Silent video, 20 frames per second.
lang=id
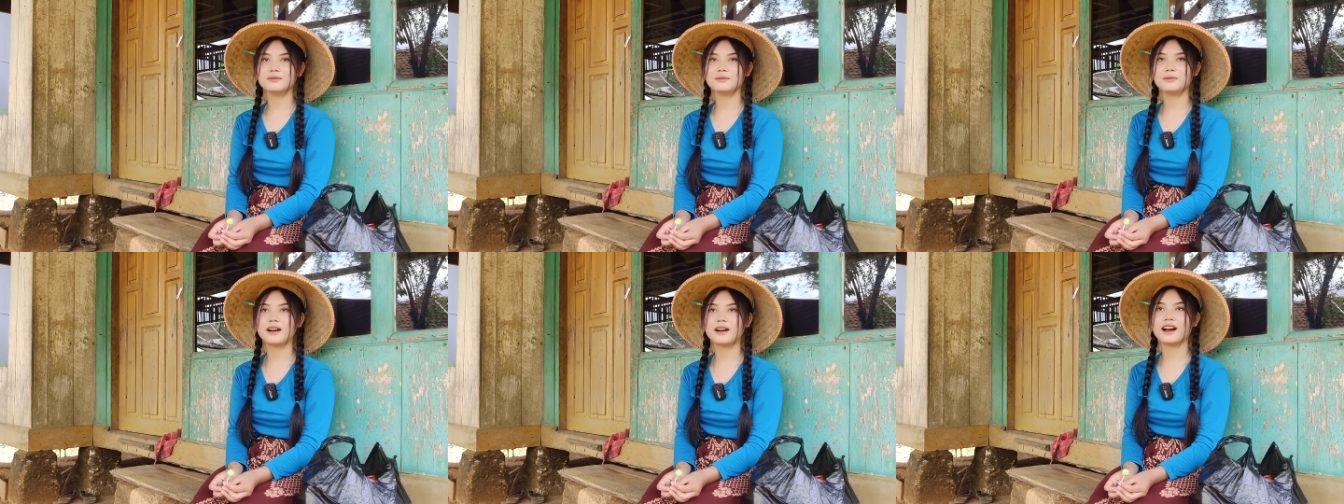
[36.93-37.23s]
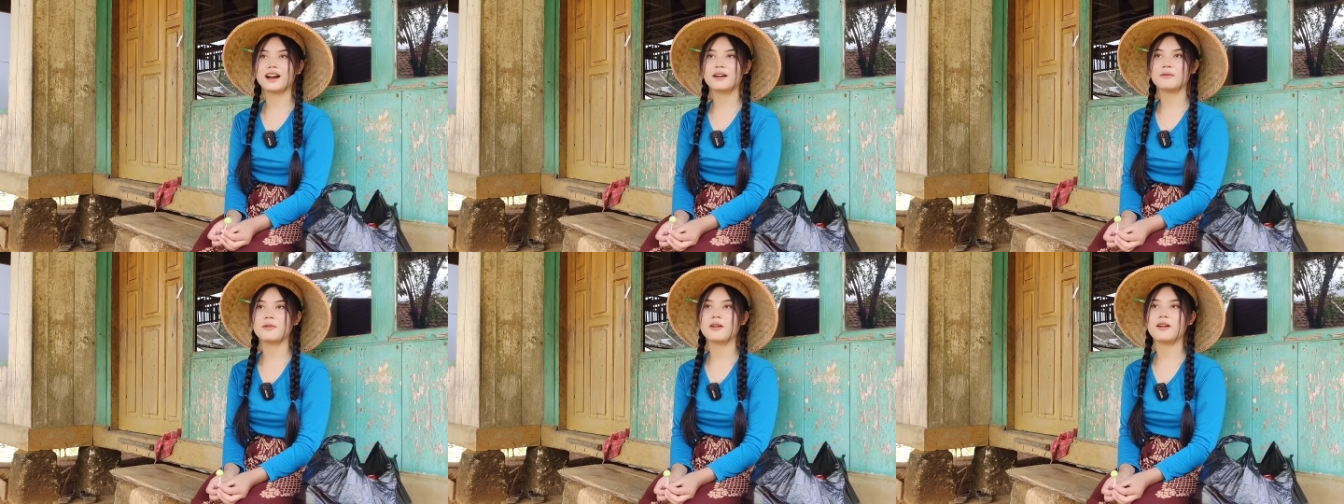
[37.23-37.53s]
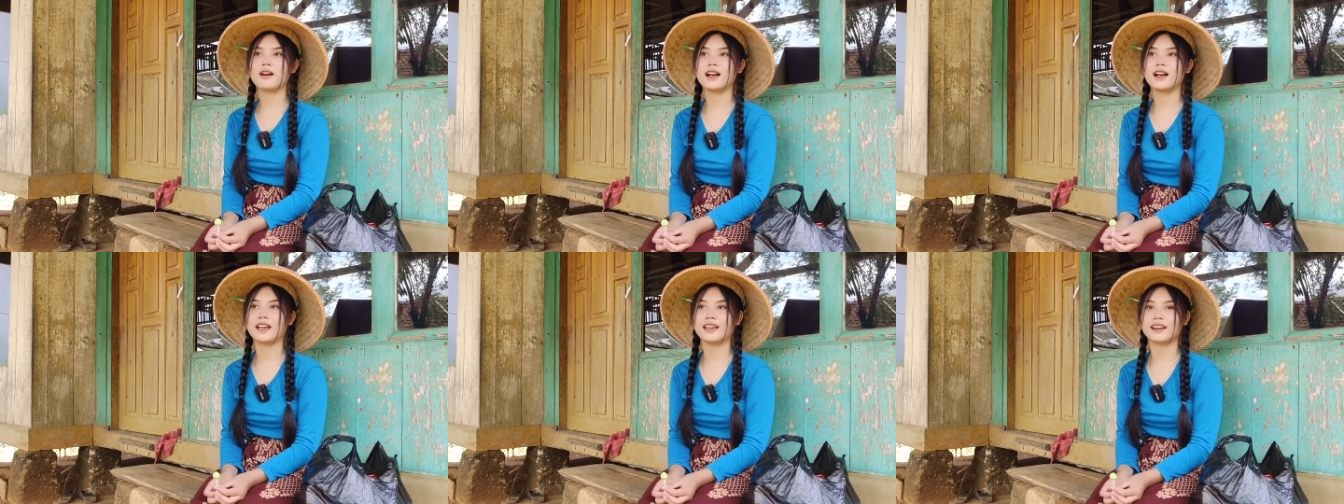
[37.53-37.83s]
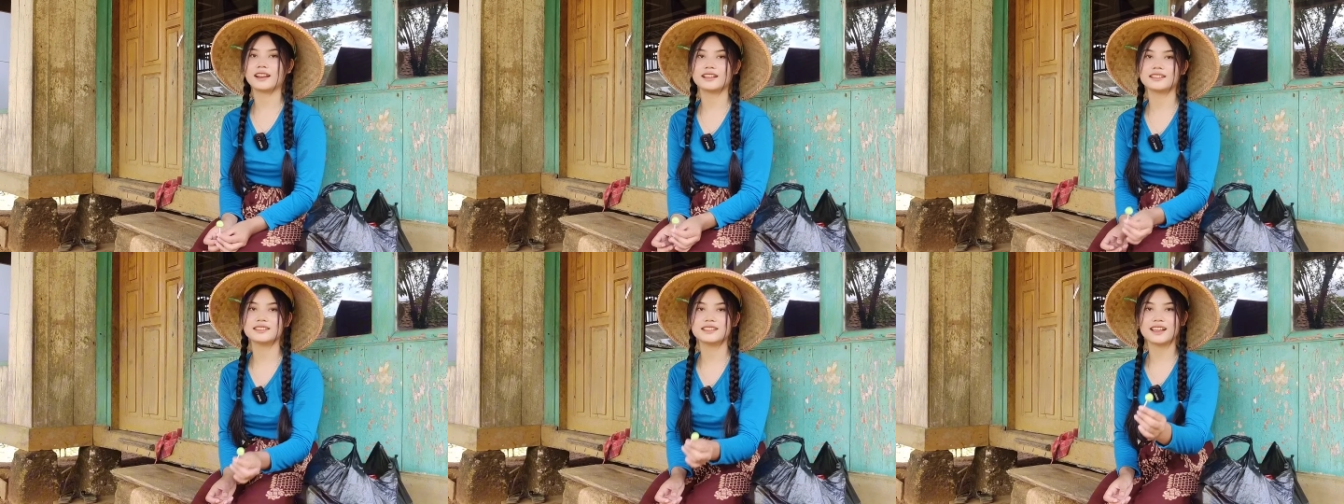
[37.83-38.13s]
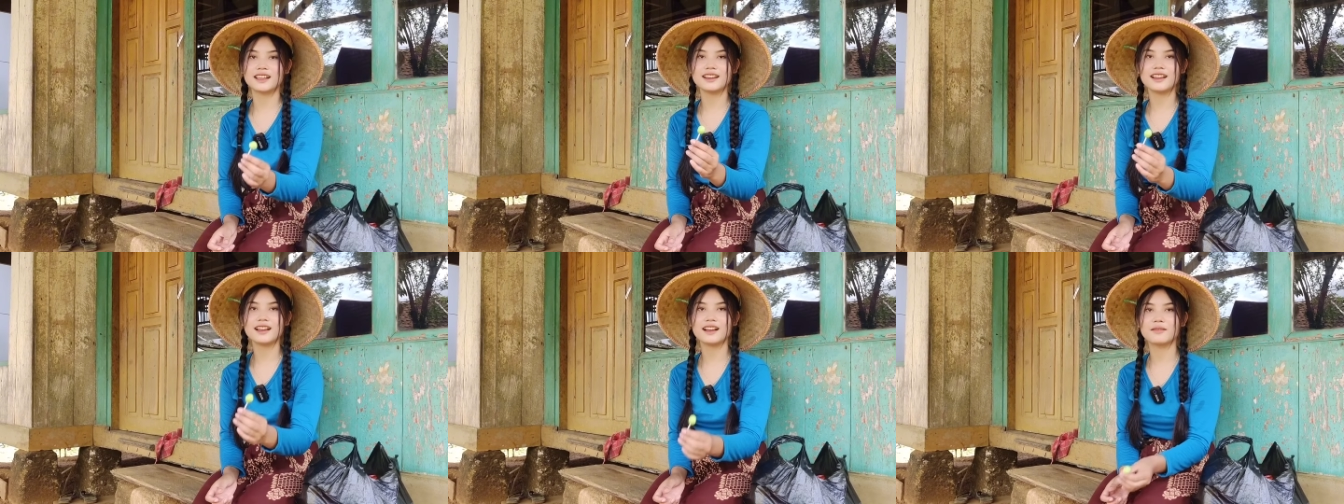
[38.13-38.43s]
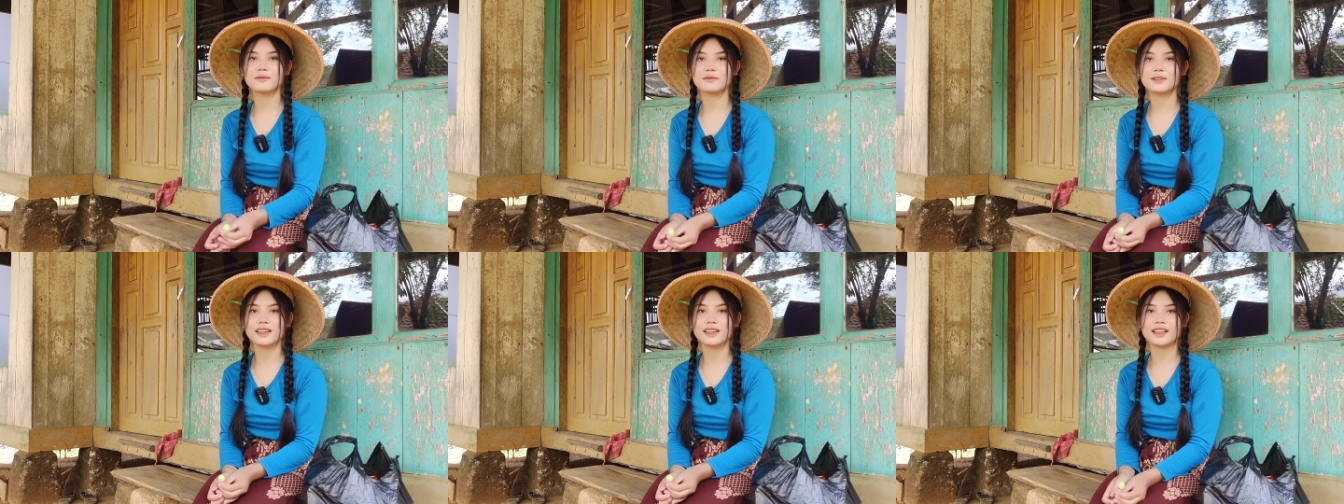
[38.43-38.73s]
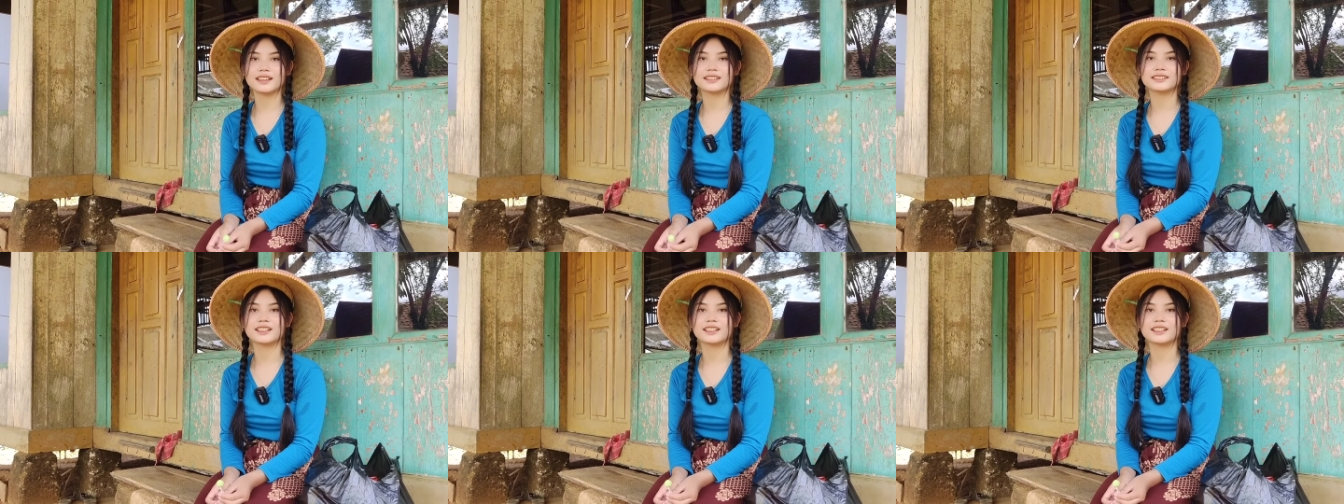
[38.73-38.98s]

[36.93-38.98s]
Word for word: lupa nggak bawa air. Kasihan Aming